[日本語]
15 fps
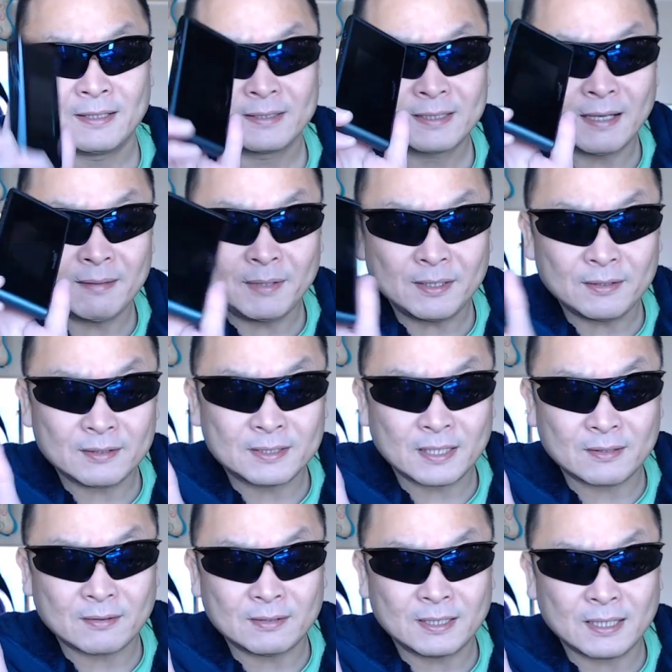シャンマリオン
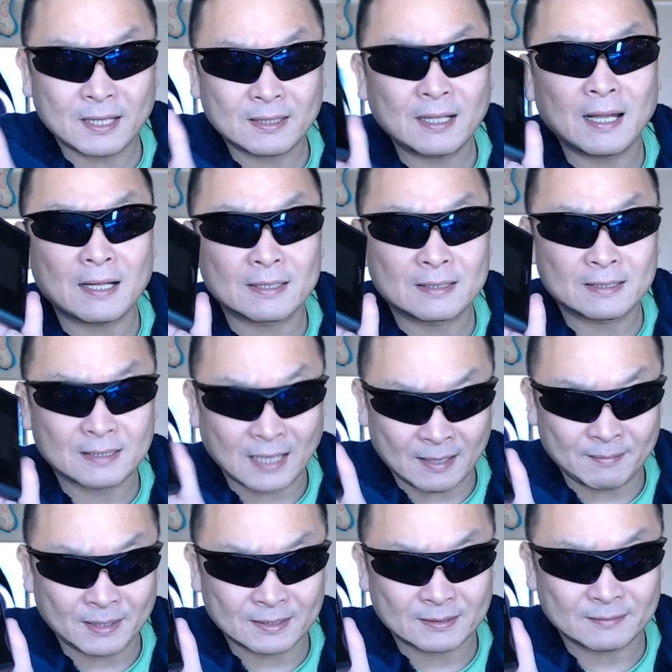ZT だったら使
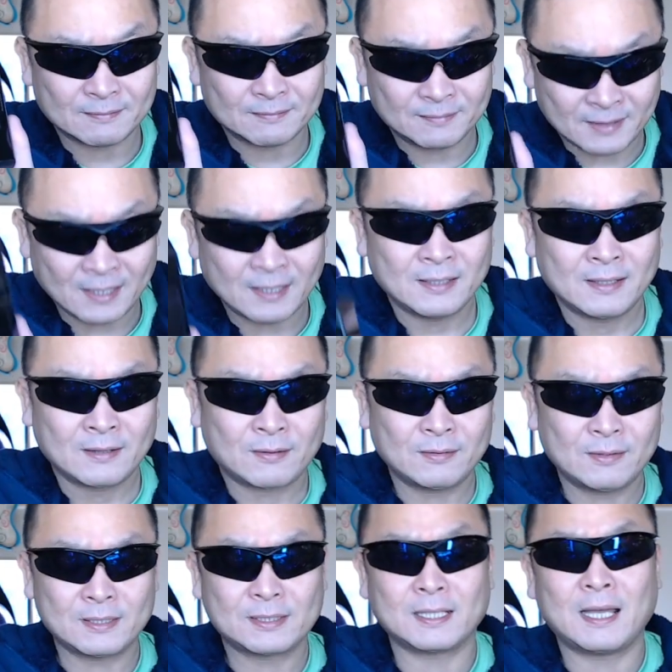えます。ね、こ
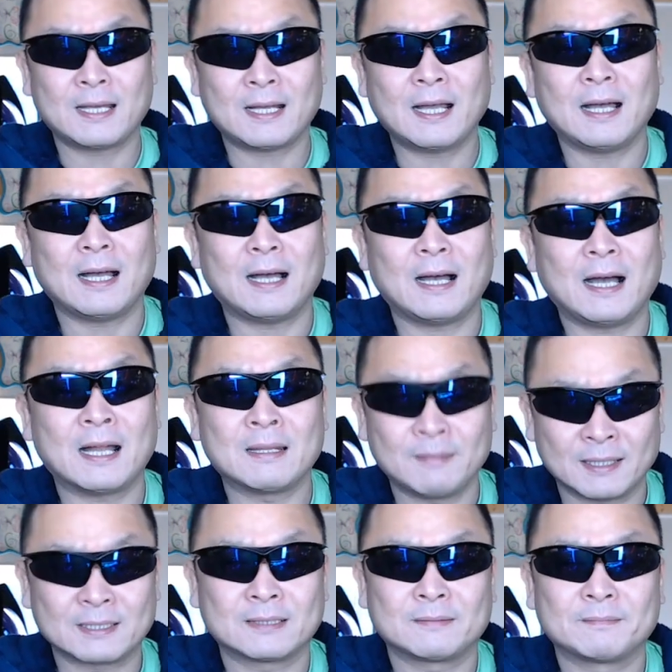の違いがあり
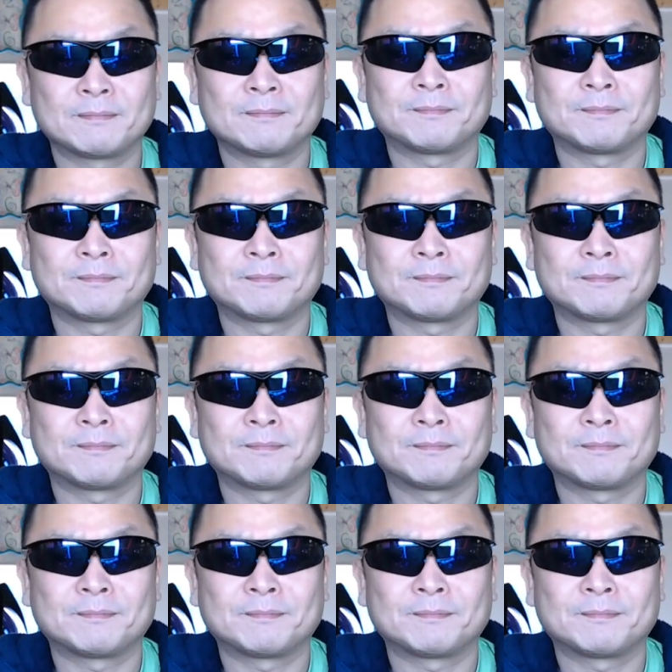ます。